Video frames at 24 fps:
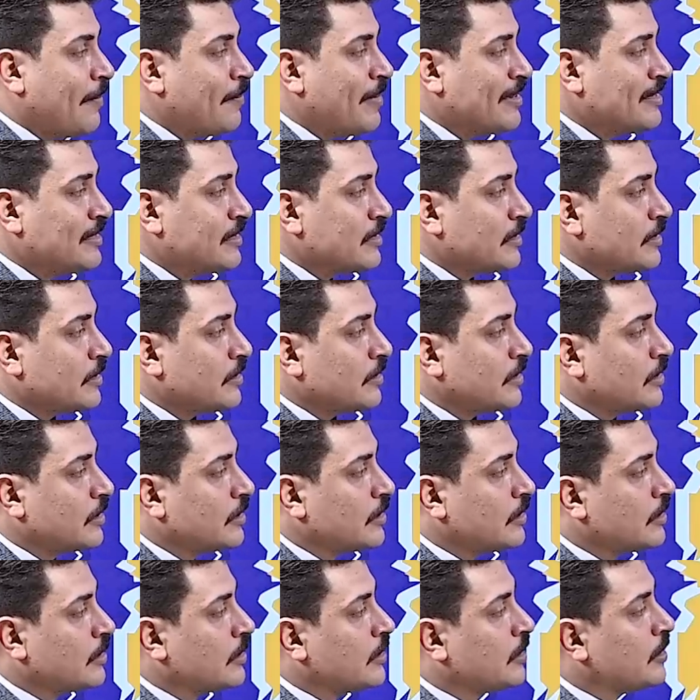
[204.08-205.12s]
احمد
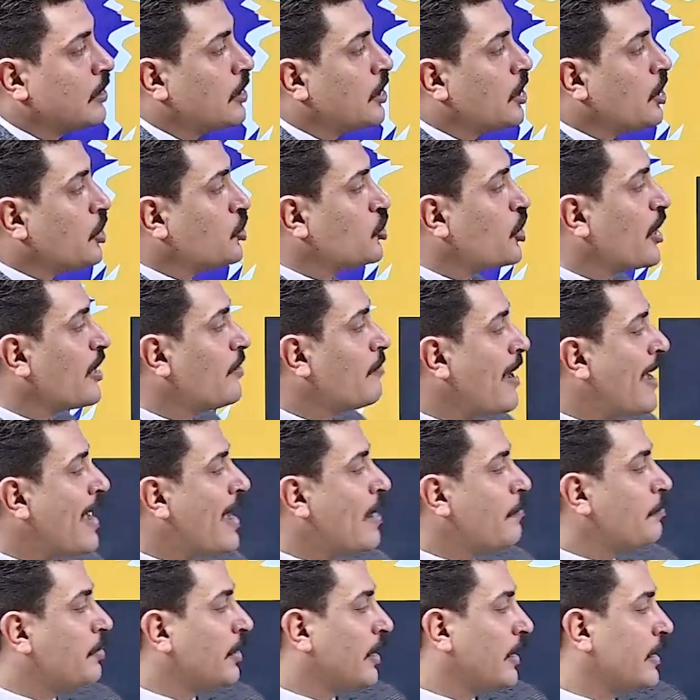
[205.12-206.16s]

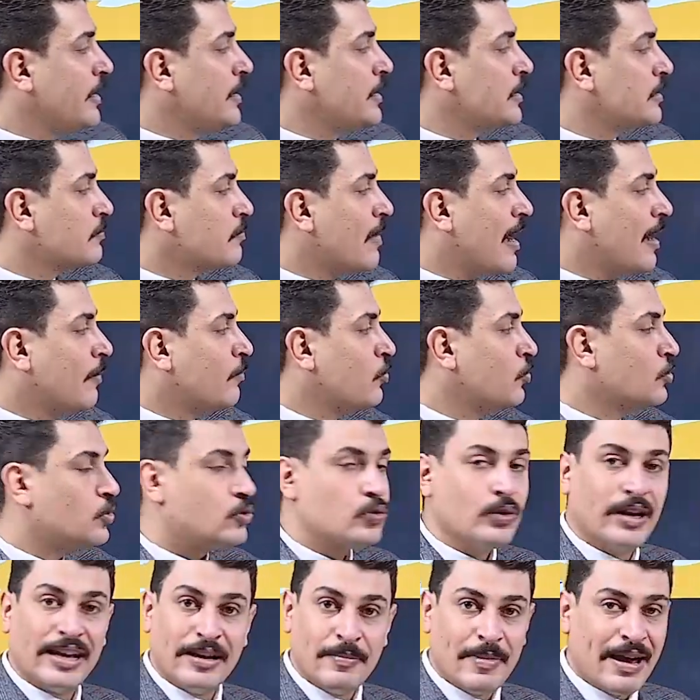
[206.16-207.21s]
شيماء بخيت محمود
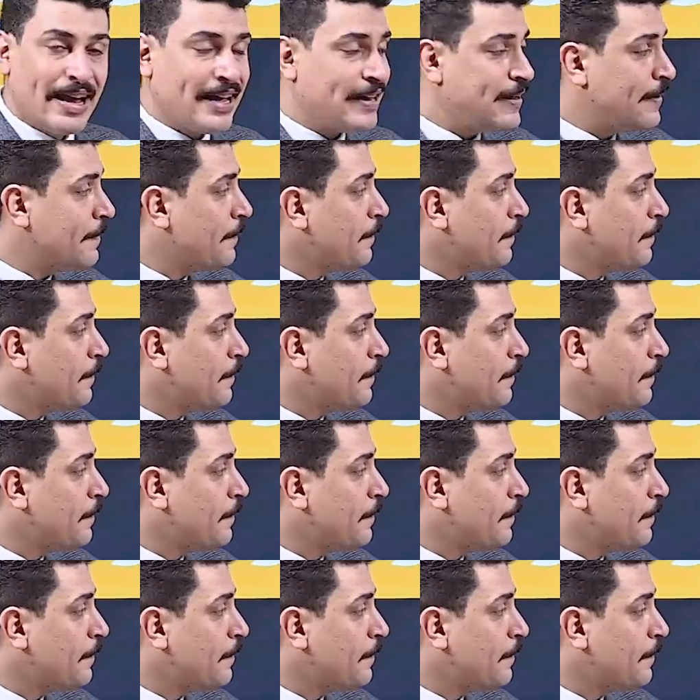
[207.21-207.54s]
سليمان